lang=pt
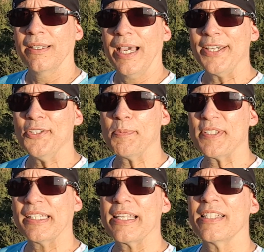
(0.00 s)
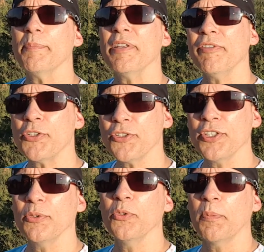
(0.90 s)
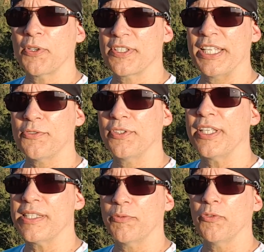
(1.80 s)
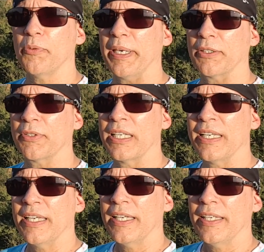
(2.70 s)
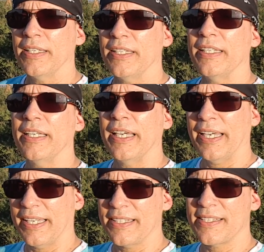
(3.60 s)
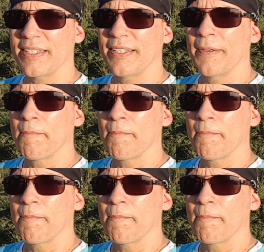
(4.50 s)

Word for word: A gente precisa estar tá sempre investindo no processo de desenvolvimento. E esse